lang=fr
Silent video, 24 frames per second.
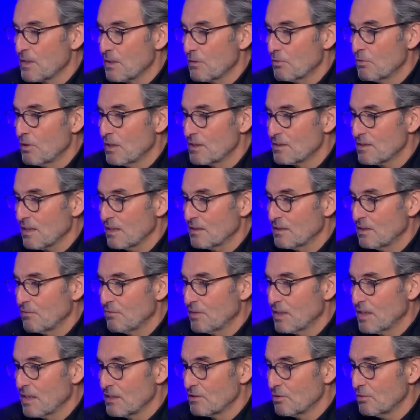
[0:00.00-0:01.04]
la,
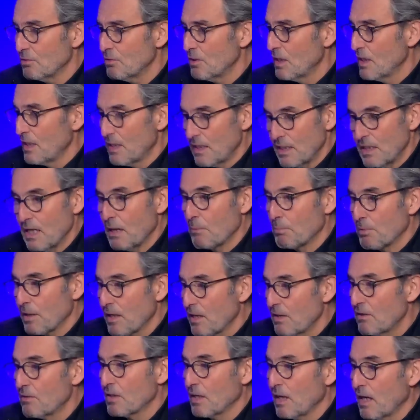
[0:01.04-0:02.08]
stratification. Et
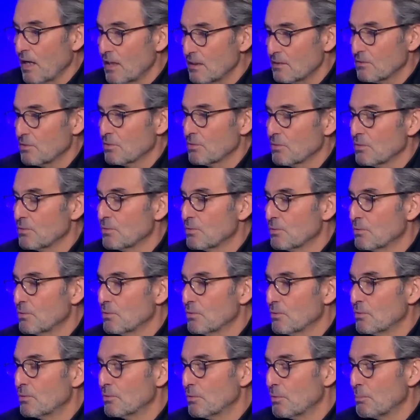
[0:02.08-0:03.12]
après, grâce
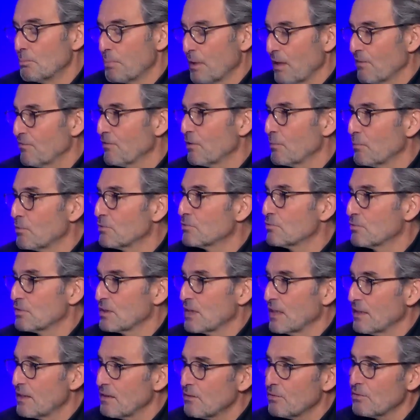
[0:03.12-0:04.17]
aux performances du
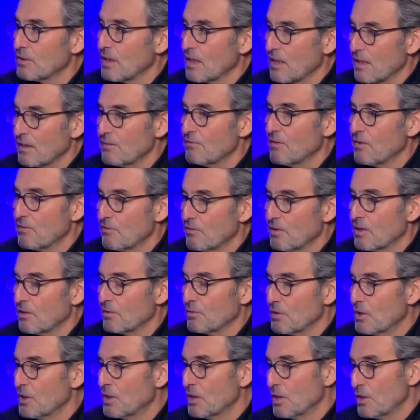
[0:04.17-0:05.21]
scanner, on arrive à avoir
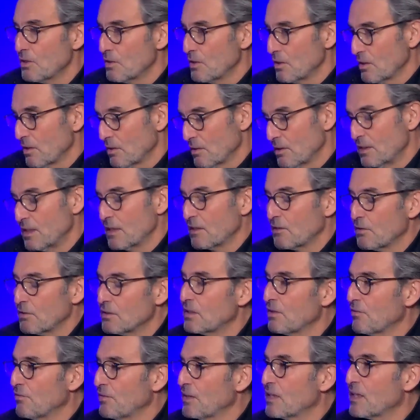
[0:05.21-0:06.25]
des
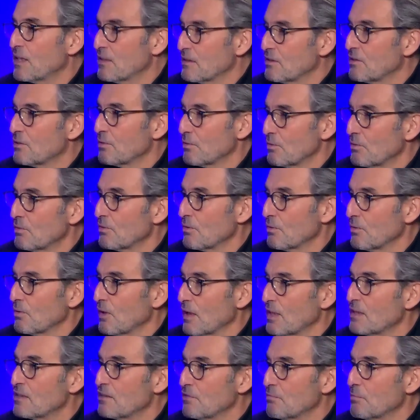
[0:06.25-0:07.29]
quantifications euh,
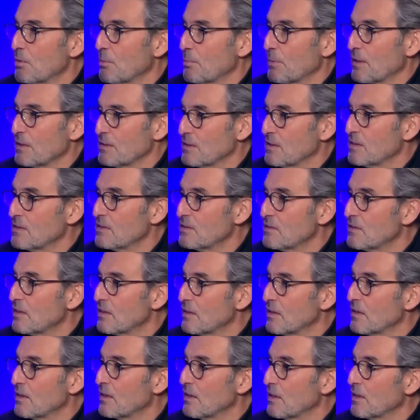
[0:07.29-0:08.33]
relativement précises
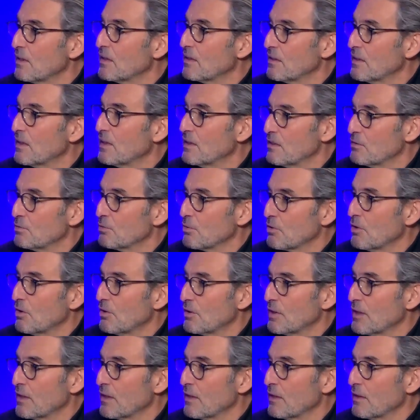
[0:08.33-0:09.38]
des, lésions
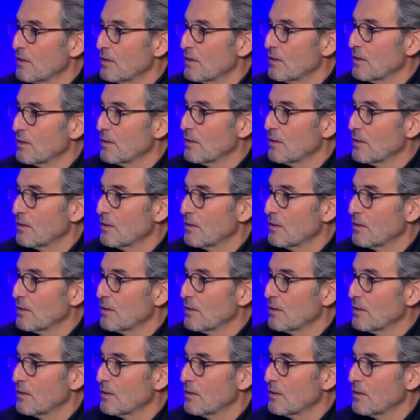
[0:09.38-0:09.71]
coronaires. C'est ça,